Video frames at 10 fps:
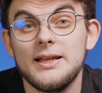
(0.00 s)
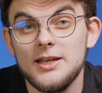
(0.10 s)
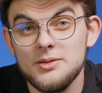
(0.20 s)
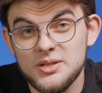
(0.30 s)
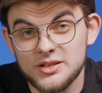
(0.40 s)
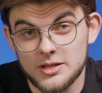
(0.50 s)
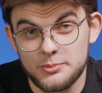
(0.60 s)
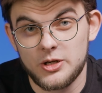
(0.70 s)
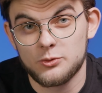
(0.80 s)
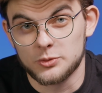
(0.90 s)
Лимит на
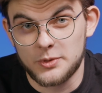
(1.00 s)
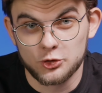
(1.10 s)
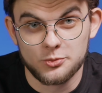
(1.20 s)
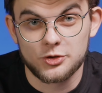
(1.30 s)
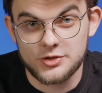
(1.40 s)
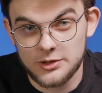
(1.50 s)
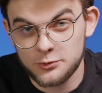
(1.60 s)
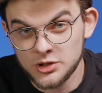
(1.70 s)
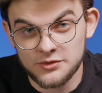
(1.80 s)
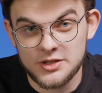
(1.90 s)
перевод по номеру
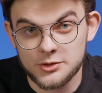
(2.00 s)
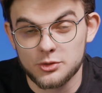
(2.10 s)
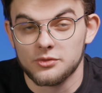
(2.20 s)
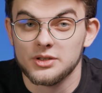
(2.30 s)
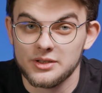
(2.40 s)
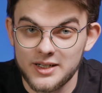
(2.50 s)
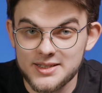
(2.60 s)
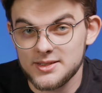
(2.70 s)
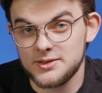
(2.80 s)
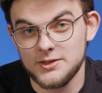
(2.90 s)
телефона в Тиньков
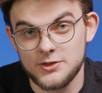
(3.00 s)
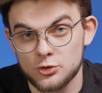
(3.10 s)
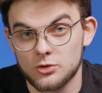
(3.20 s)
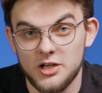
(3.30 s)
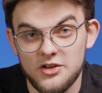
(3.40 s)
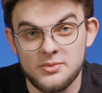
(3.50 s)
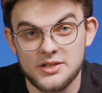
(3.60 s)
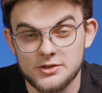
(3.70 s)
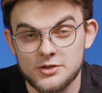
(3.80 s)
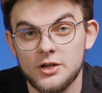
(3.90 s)
20 тысяч рублей в
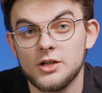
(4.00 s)
месяц.